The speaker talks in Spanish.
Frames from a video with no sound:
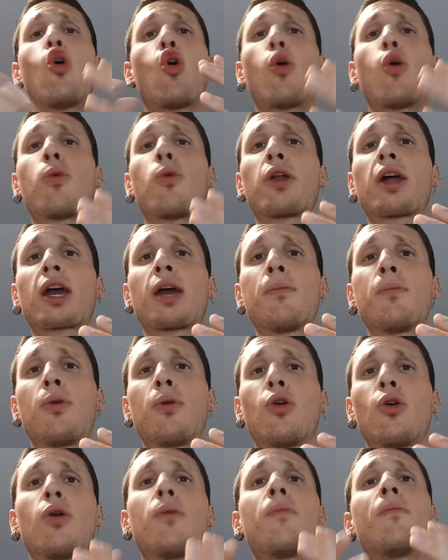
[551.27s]
o por
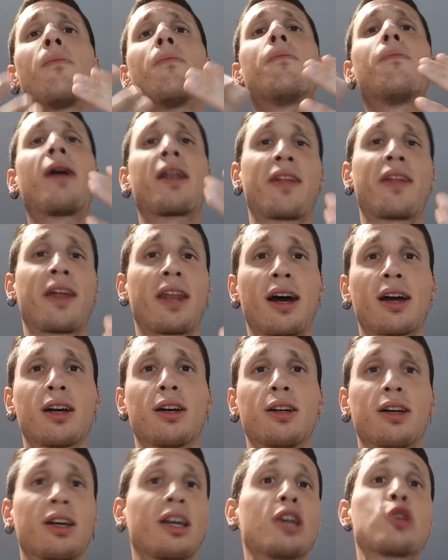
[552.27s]
ejemplo
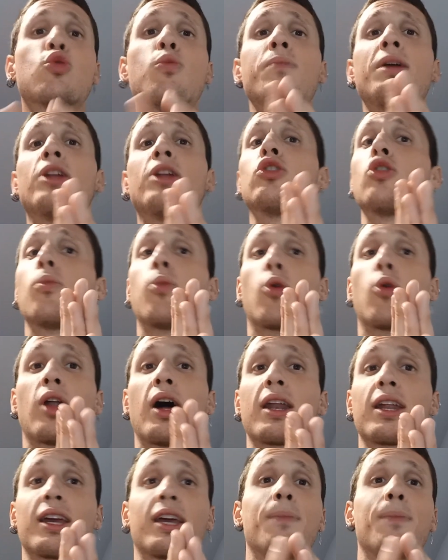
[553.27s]
Bardarak, que es un viento
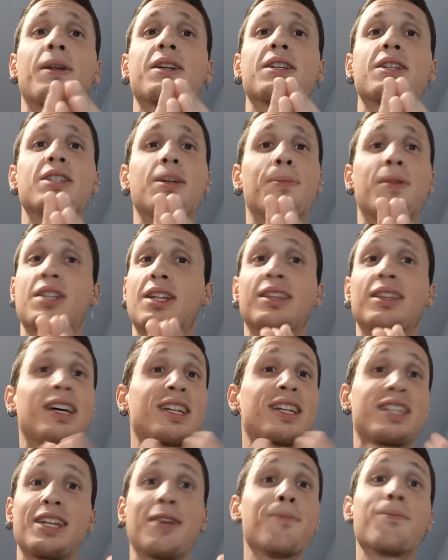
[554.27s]
polar que se
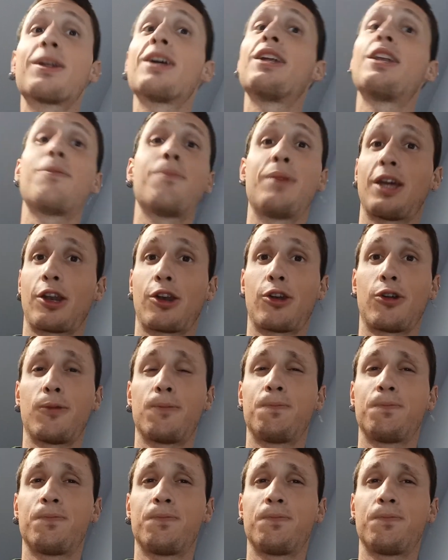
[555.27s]
presenta siempre en invierno.